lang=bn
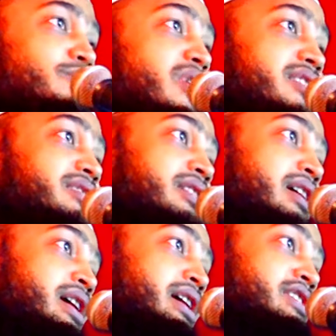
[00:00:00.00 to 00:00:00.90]
উম্মত
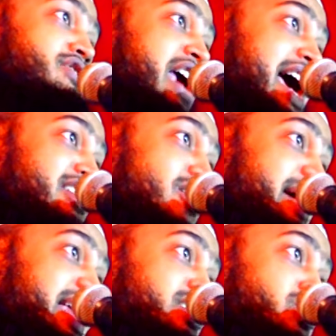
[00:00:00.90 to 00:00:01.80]
যেই
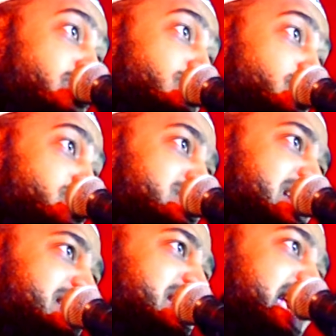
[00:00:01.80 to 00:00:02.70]
নবীর
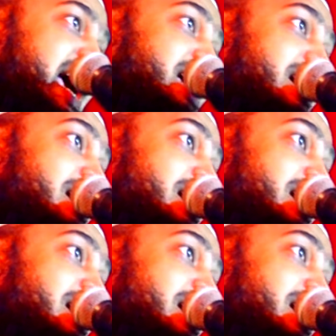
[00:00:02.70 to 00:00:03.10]
সন্তুষ্টির দিকে